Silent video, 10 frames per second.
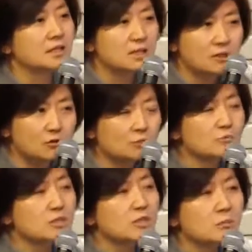일로
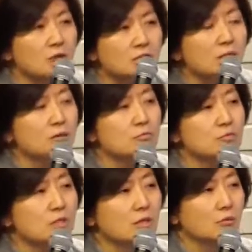움직이면 일로
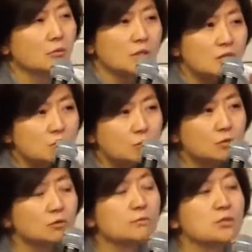움직이고
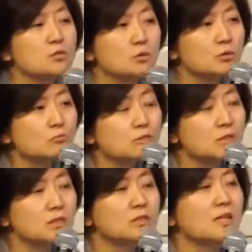이쪽으로 이쪽으로
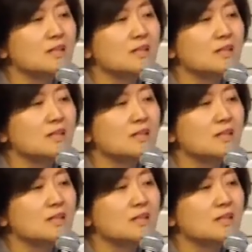움직이는데